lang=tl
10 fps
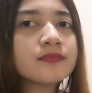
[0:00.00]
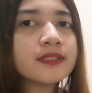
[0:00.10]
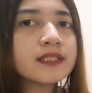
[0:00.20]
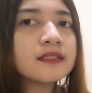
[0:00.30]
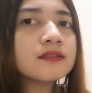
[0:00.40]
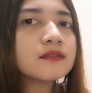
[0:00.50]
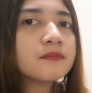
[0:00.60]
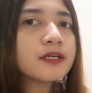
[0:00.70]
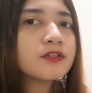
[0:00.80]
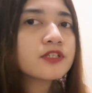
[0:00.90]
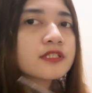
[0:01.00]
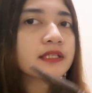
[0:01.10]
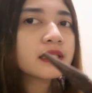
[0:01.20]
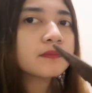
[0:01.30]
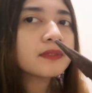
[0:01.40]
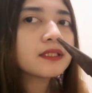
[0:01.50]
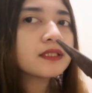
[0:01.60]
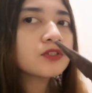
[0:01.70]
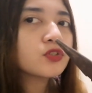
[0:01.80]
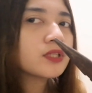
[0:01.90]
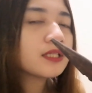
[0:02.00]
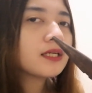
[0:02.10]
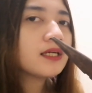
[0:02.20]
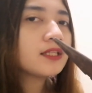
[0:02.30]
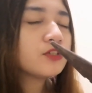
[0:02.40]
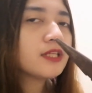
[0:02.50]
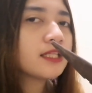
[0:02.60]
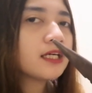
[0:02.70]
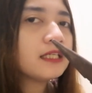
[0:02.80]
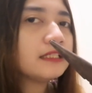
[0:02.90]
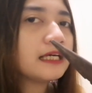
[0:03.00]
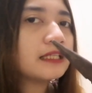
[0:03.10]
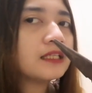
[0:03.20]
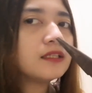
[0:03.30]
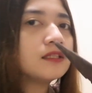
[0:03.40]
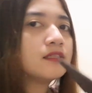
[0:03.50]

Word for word: Ayan. Meron siya sa top eh. So, tatang ito tatanggalin natin.